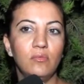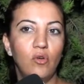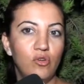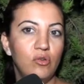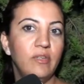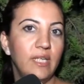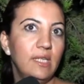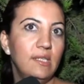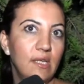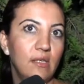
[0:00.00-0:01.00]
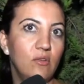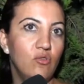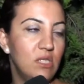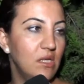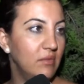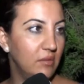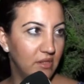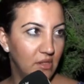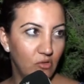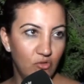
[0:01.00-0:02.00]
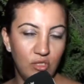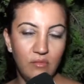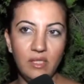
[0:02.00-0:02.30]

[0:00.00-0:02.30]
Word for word: Bornova Reiki'den, Özlem Demir'den önce